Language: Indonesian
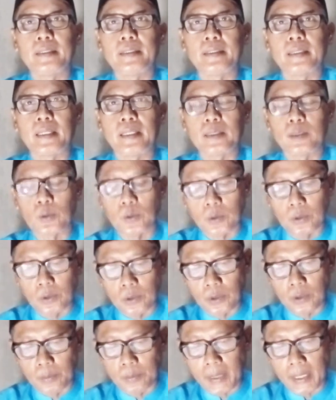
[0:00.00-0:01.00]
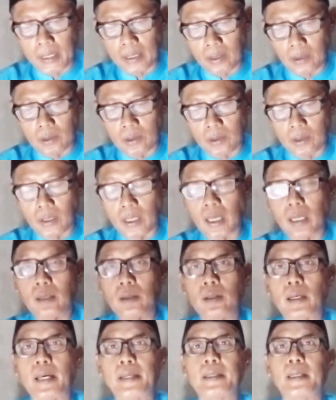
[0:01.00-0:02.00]
yaitu bengkok
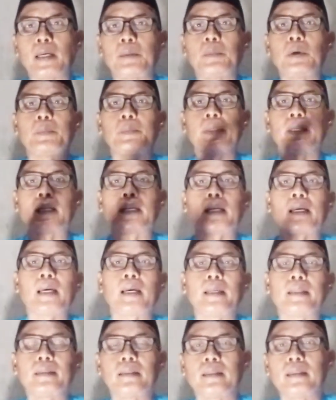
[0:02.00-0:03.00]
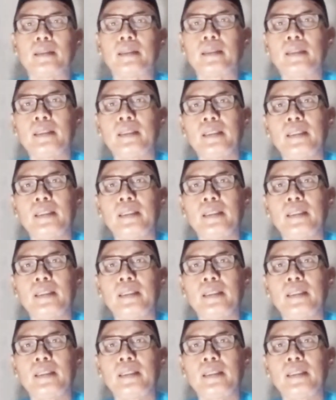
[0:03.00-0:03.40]
kalau anda membiarkan